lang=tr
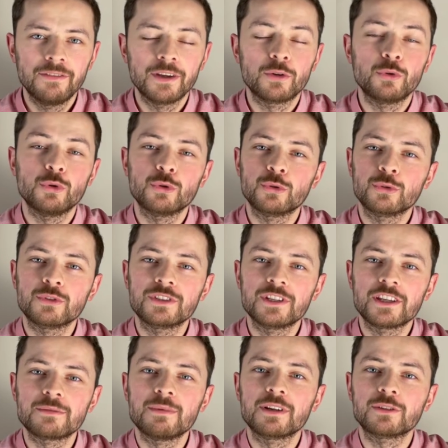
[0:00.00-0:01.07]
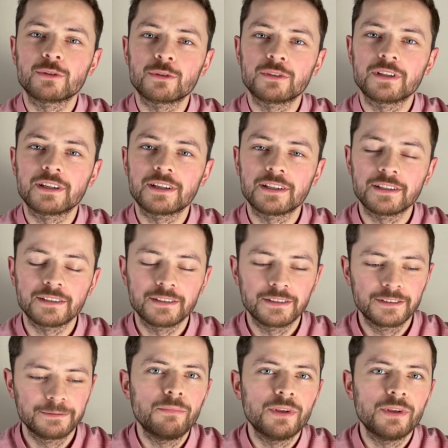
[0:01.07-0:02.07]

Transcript: ve kuyruğunu kesmek zorunda kalır.